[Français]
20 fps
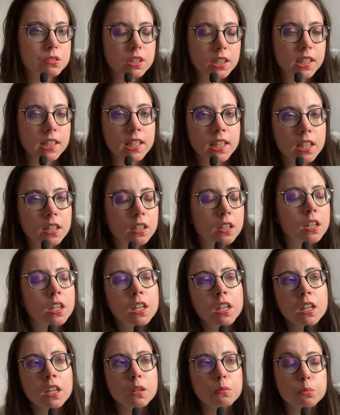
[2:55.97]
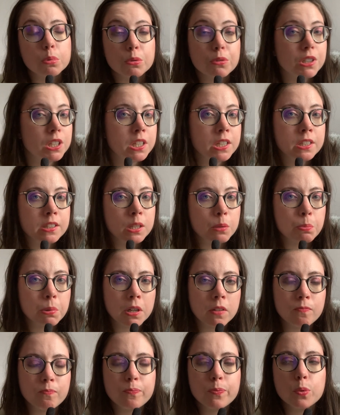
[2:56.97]
réel Bon, il n'y était
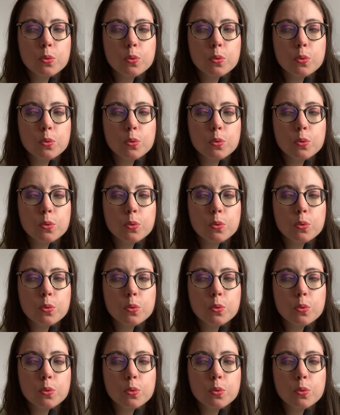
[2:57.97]
pas.